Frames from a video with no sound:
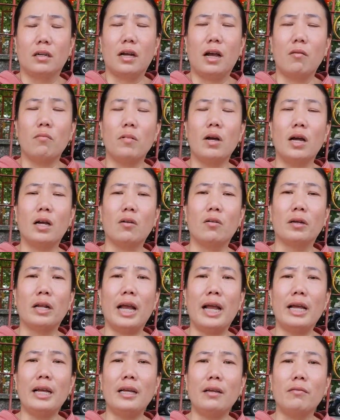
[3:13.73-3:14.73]
không con
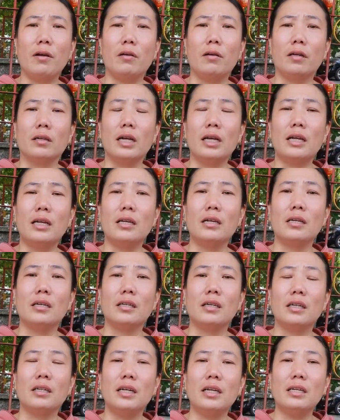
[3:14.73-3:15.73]
thấy cái theo
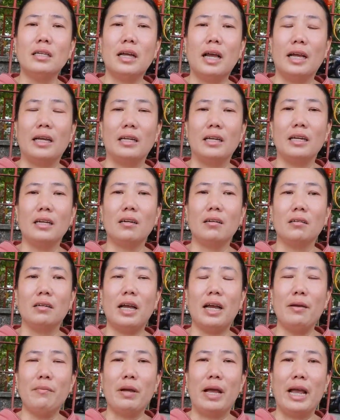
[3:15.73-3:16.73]
cái cái nít này á, con
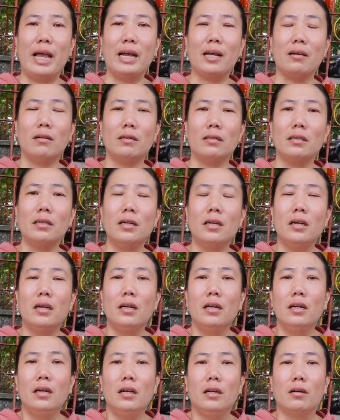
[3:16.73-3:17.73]
thấy mẹ con
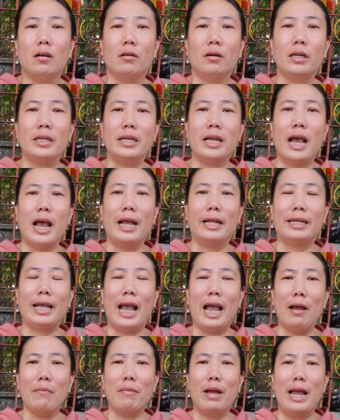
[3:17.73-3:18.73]
con đi về
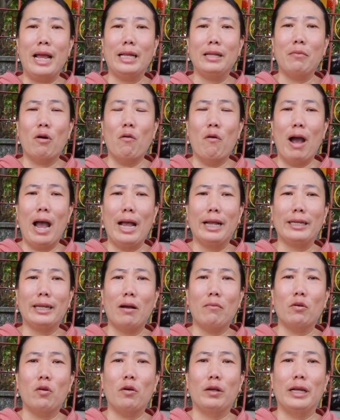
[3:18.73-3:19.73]
cha mẹ với bà ngoại
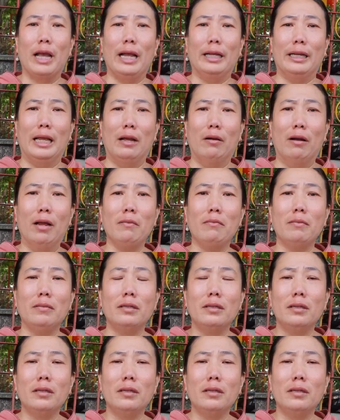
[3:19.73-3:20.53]
chăm con về nhiều lắm